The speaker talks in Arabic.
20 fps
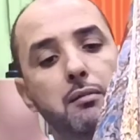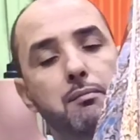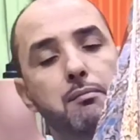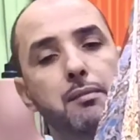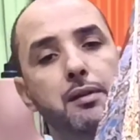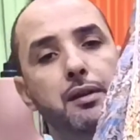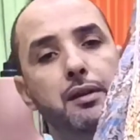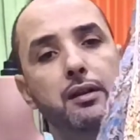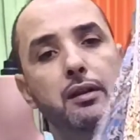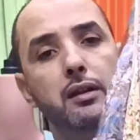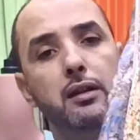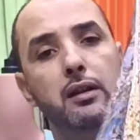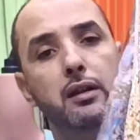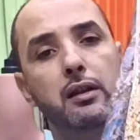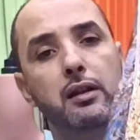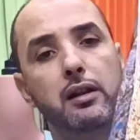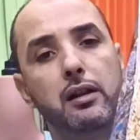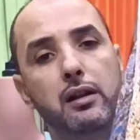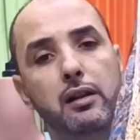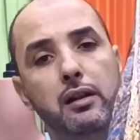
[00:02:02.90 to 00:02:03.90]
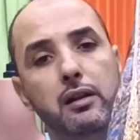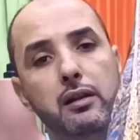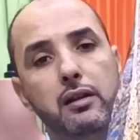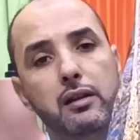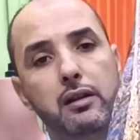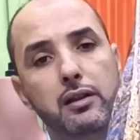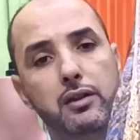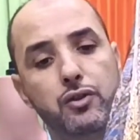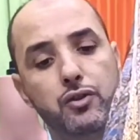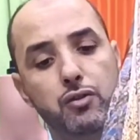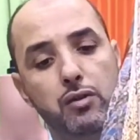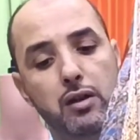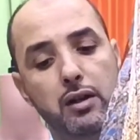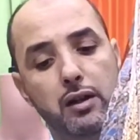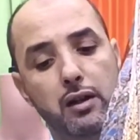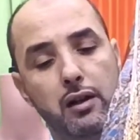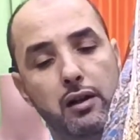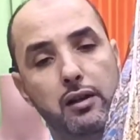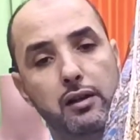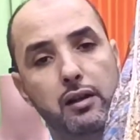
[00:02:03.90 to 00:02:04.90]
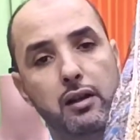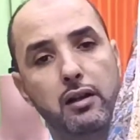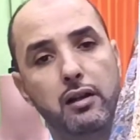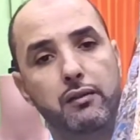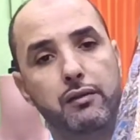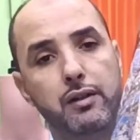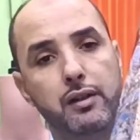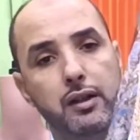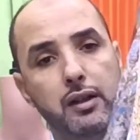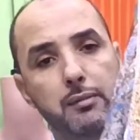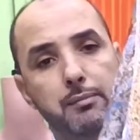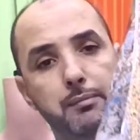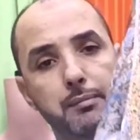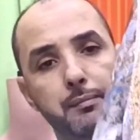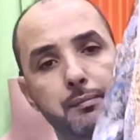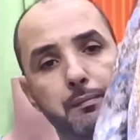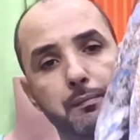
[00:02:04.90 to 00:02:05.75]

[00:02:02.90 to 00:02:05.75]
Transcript: من آه، الجوهره اللي كاينه في الكاب